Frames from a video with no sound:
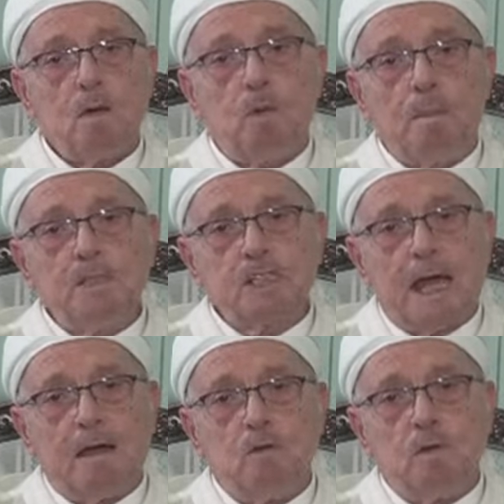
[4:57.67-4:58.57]

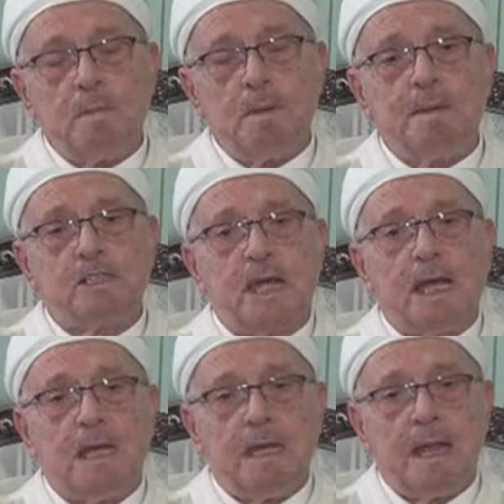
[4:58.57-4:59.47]
ومشعل من
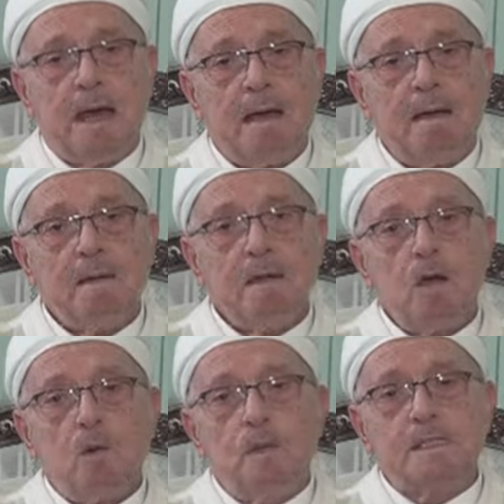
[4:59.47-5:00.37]
مشاعلنا
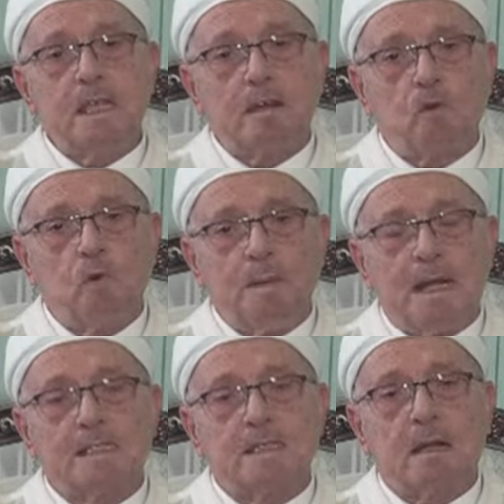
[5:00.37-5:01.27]
وسر
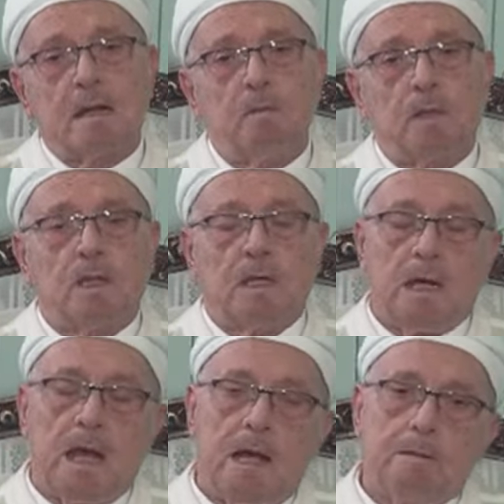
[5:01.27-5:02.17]
من اسرار
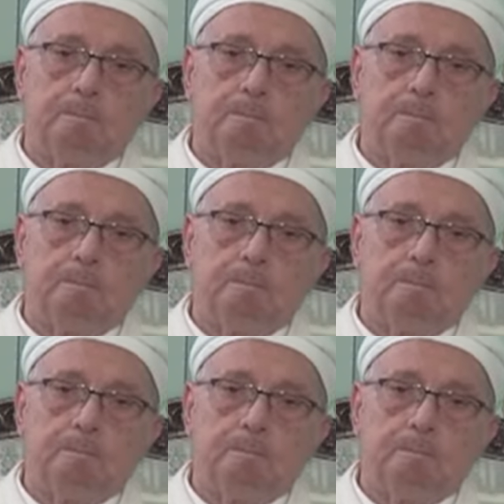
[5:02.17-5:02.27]
وطننا